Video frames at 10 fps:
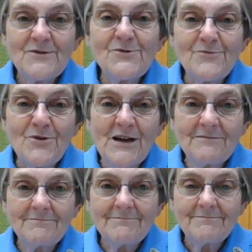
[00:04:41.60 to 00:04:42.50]
Tu vois,
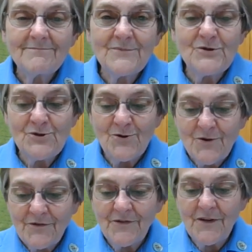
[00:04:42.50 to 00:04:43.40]

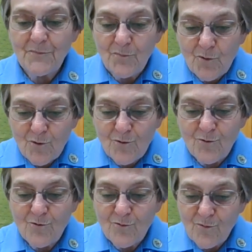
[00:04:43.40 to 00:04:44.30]
Dieu a fait
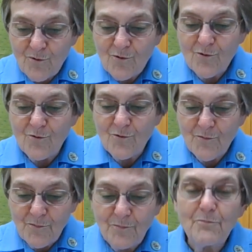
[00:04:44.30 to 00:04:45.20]
beaucoup, beaucoup
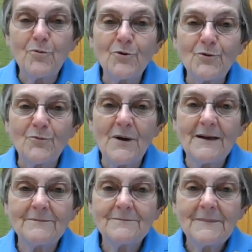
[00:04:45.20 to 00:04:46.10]
pour
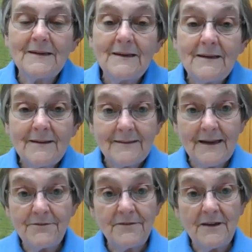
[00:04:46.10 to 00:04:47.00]
toi.
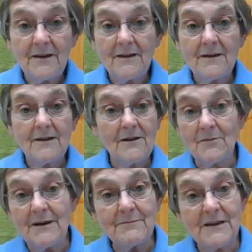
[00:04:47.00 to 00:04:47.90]
Ta vie,
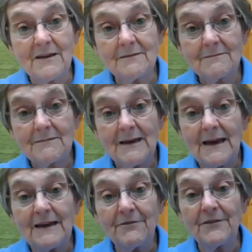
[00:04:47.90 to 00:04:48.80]
comme la mienne,
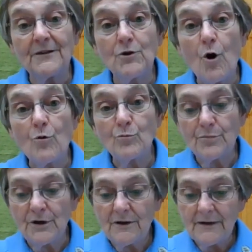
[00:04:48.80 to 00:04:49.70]
elle est faite
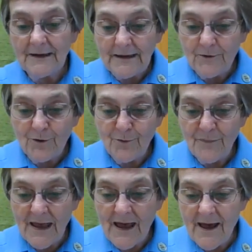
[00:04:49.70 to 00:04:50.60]
d'ombre et de
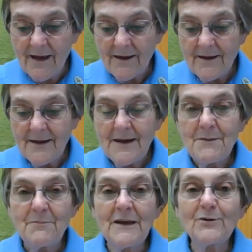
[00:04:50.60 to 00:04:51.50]
lumière.
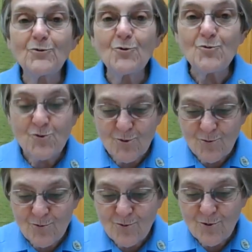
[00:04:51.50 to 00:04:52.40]
Mais
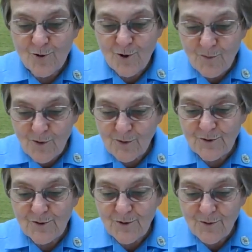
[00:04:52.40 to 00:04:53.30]
toujours le bon
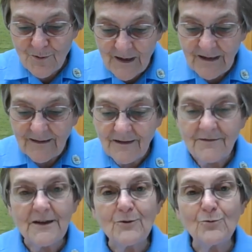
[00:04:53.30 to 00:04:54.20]
Dieu est
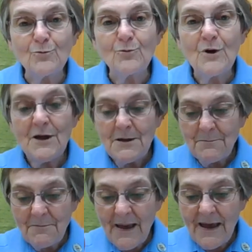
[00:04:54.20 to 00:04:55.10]
avec nous,
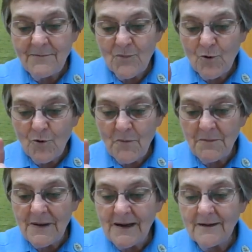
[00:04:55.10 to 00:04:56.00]
même au
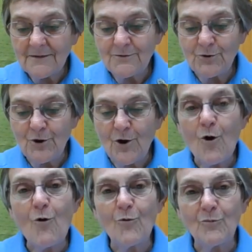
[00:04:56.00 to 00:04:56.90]
moment de
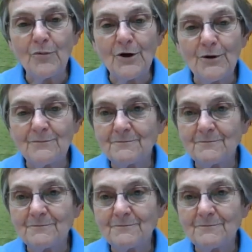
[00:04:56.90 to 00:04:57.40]
l'ombre.